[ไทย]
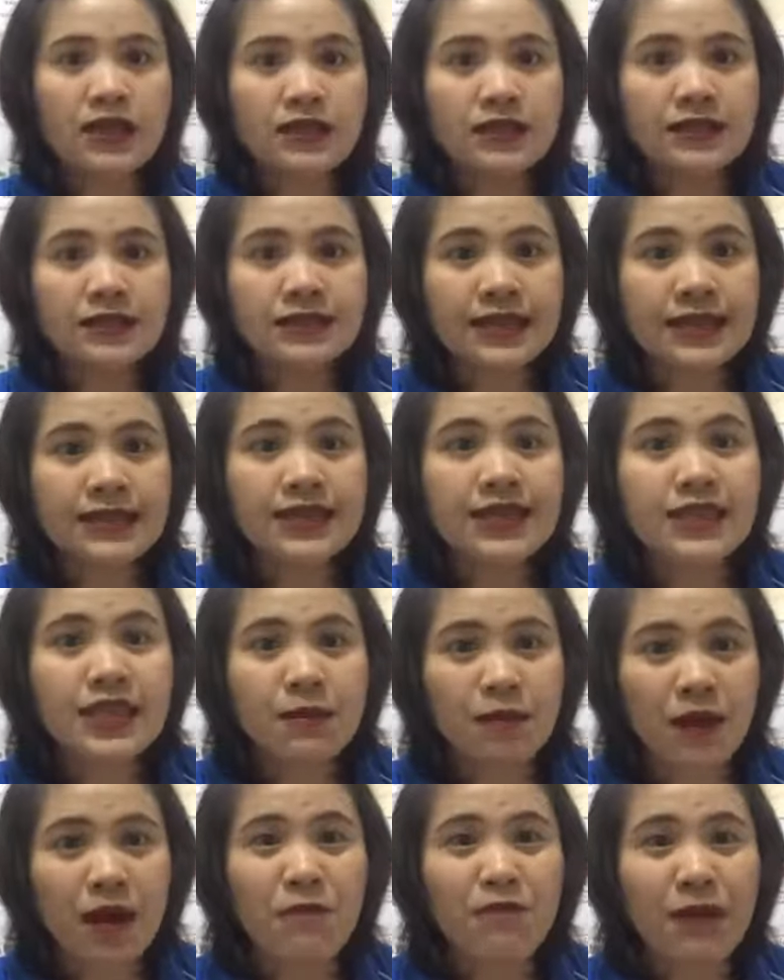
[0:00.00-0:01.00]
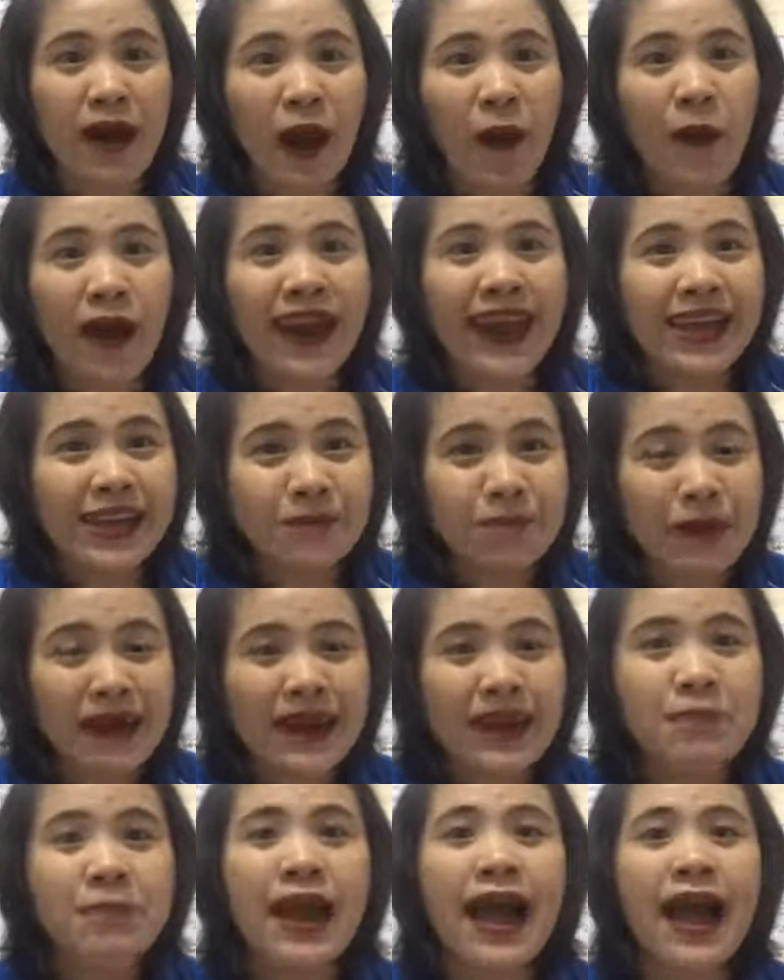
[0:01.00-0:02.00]
ฉันจะหยิบกระเป๋าอะไรไป
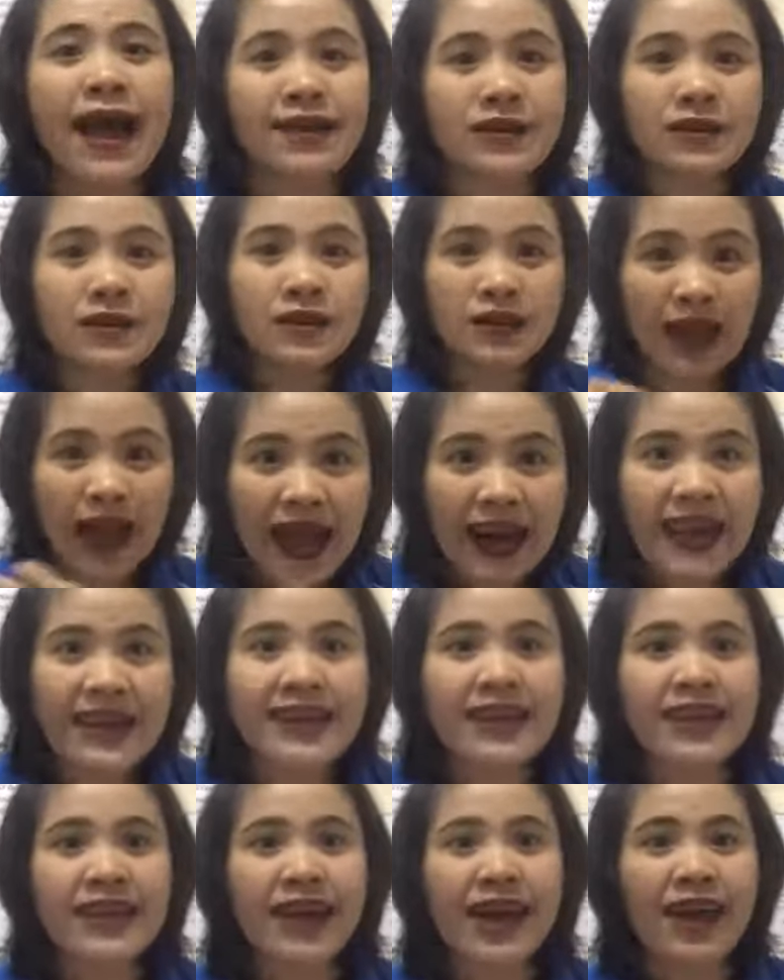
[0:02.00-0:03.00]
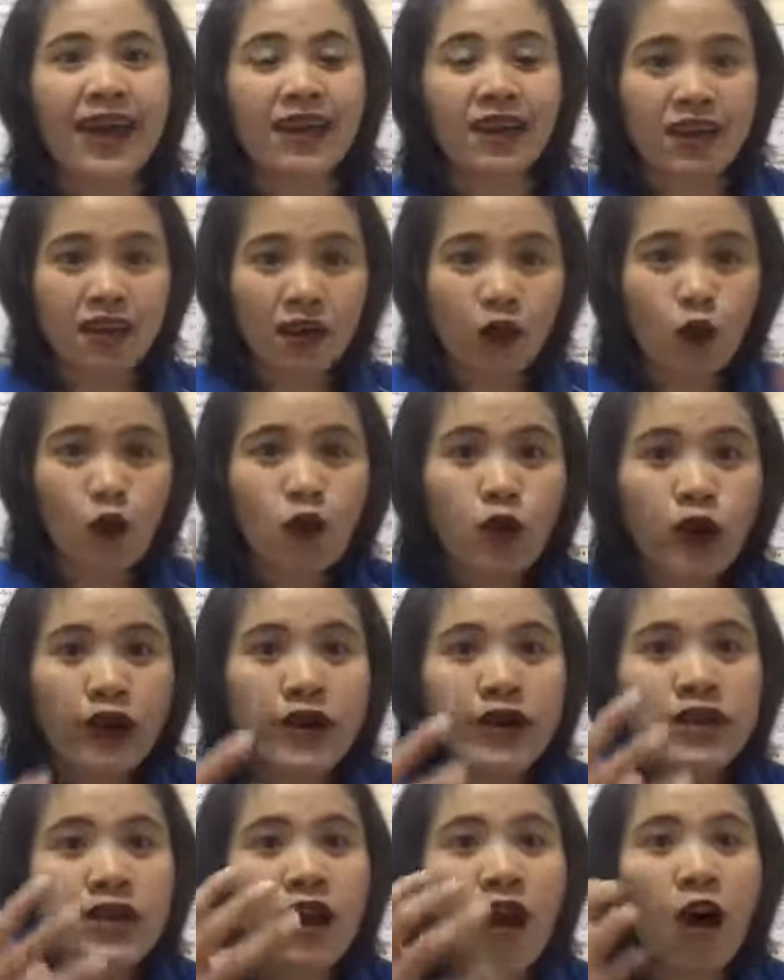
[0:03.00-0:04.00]
ทำงานอะไรอย่างเงี้ยคุณก็
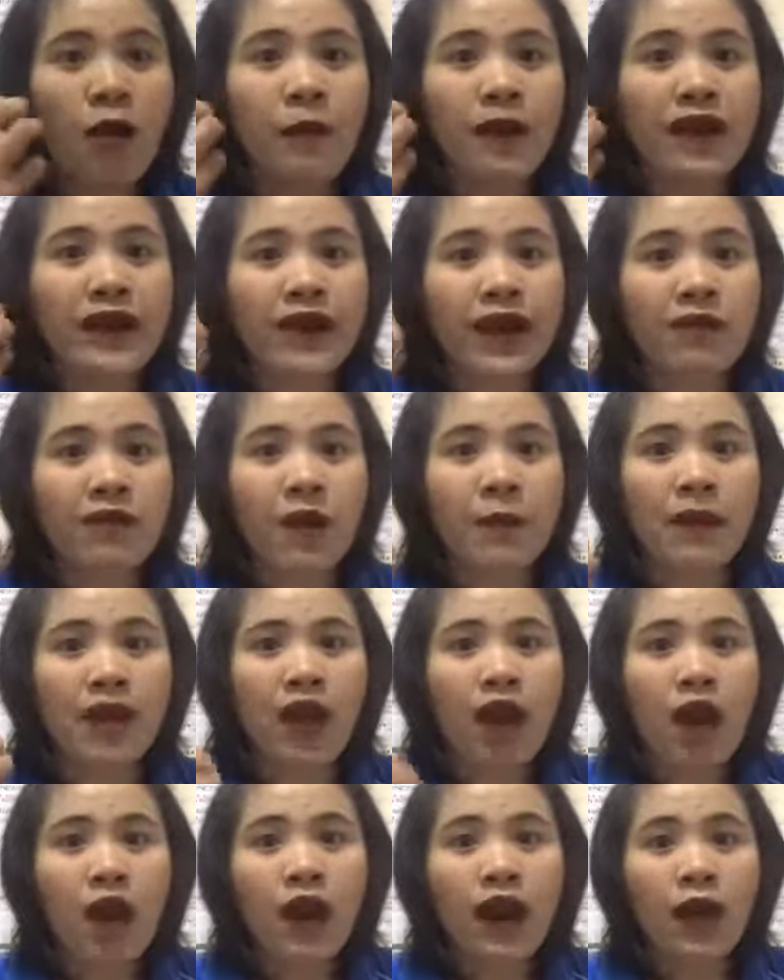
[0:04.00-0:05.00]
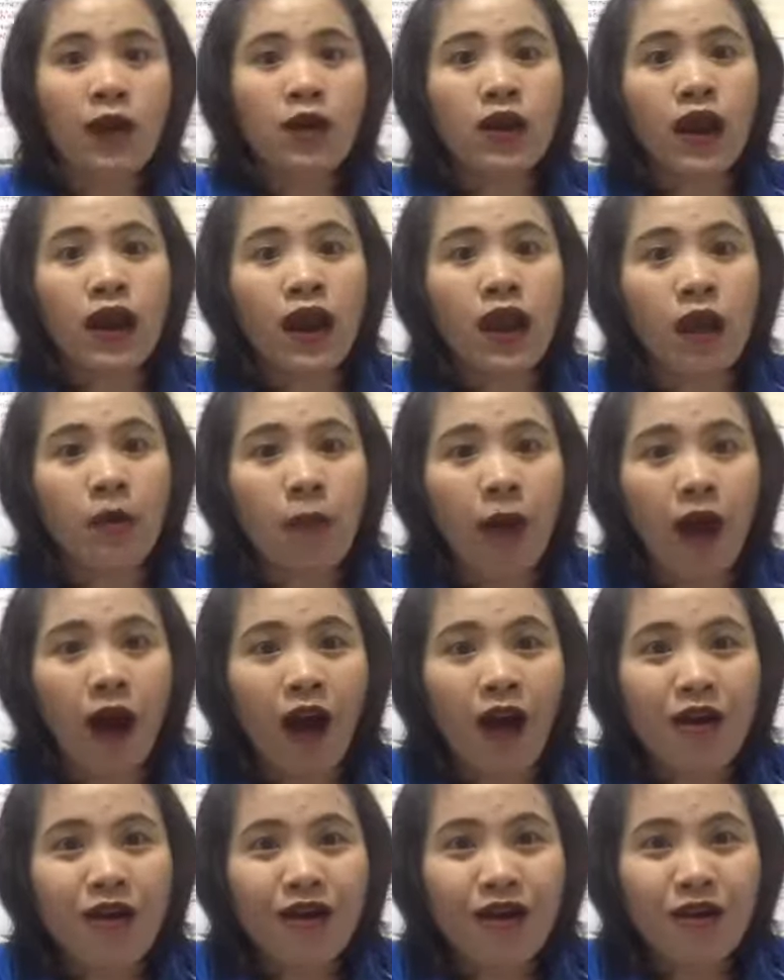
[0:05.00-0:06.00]
นึกออกมาเลยนะว่าแบบแล้วแล้วพอ
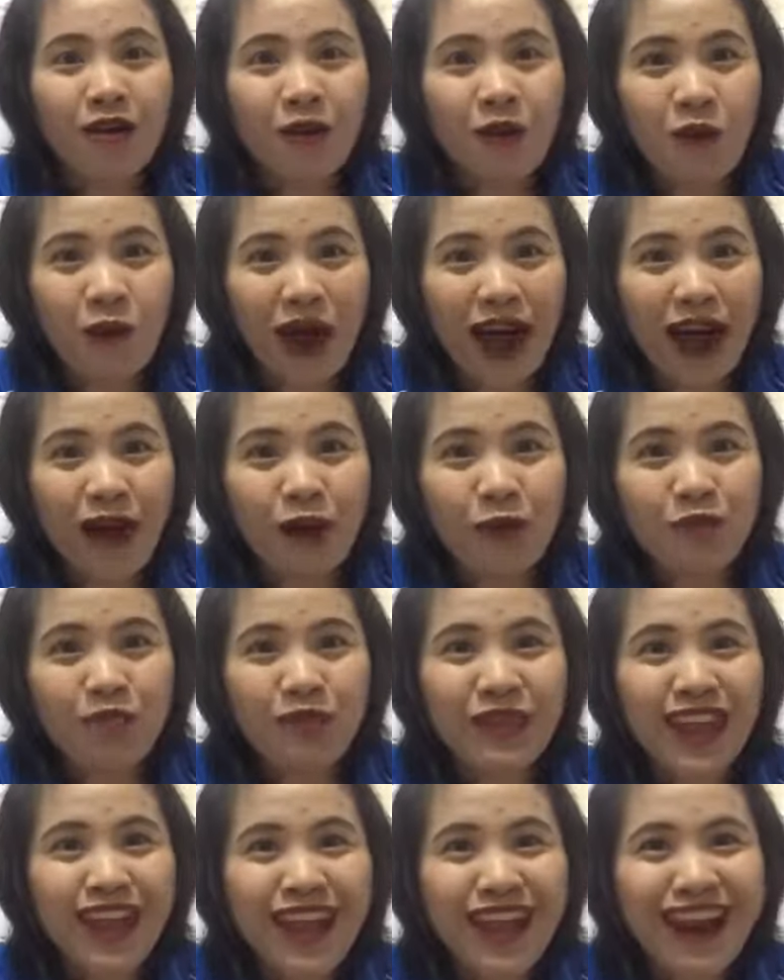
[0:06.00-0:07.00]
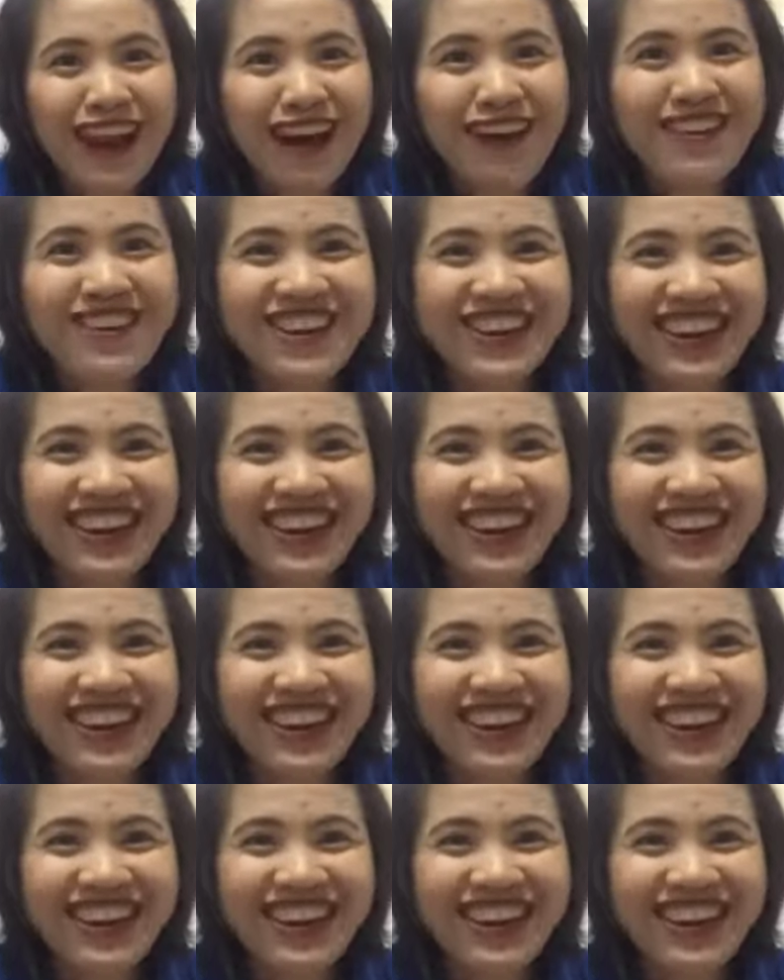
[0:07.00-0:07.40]
ว้าวแล้ว